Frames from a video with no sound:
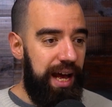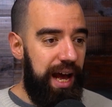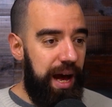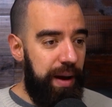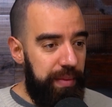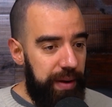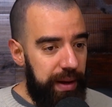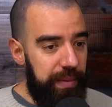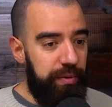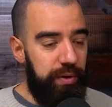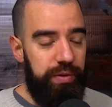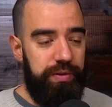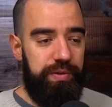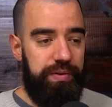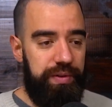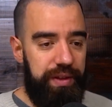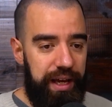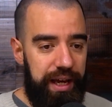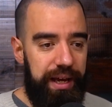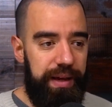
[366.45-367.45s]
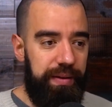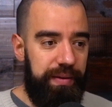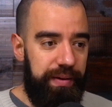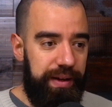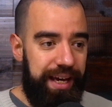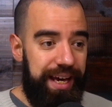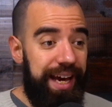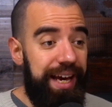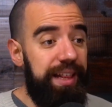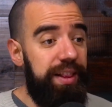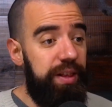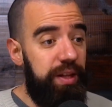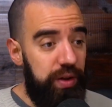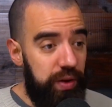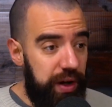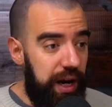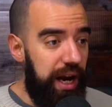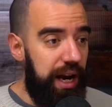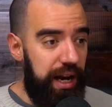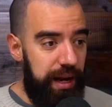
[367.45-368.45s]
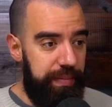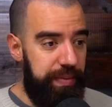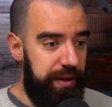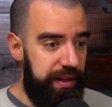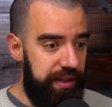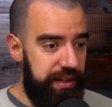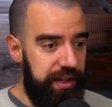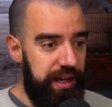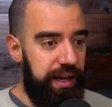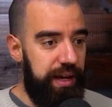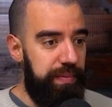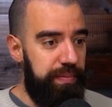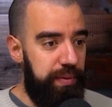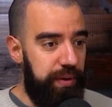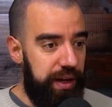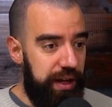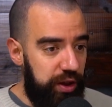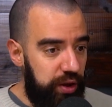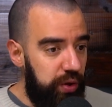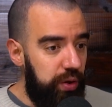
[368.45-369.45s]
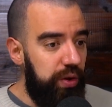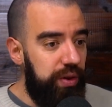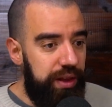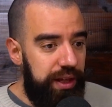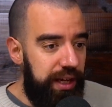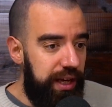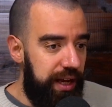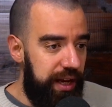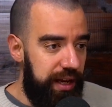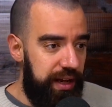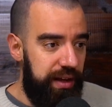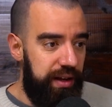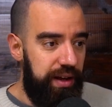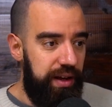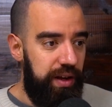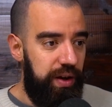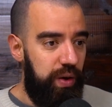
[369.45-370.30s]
hablamos de gestionar el aprendizaje, porque todo tiene